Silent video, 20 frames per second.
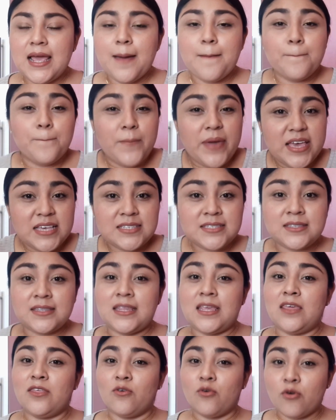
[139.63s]

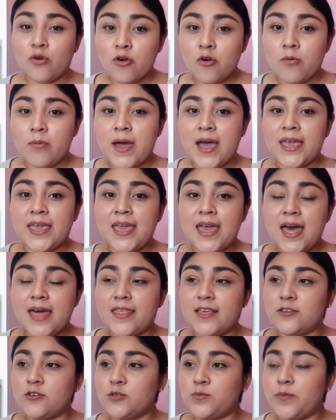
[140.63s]
vestidor, vaya,
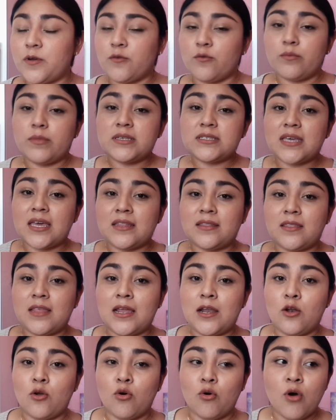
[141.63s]
de esos perfumes que
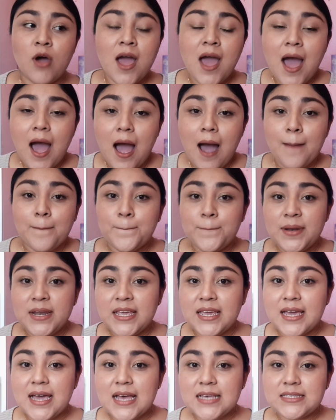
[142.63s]
te lo
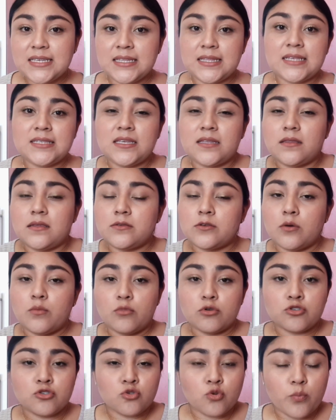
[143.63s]
aplicas y te sientes
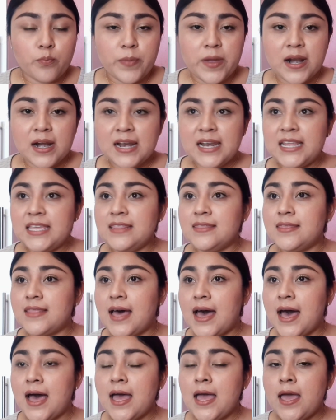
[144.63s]
como súper
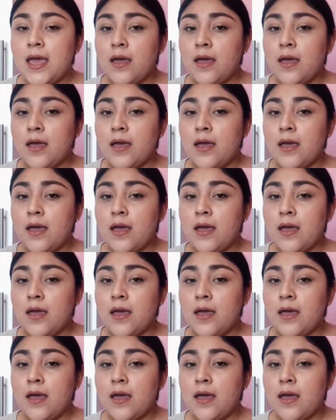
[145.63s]
linda.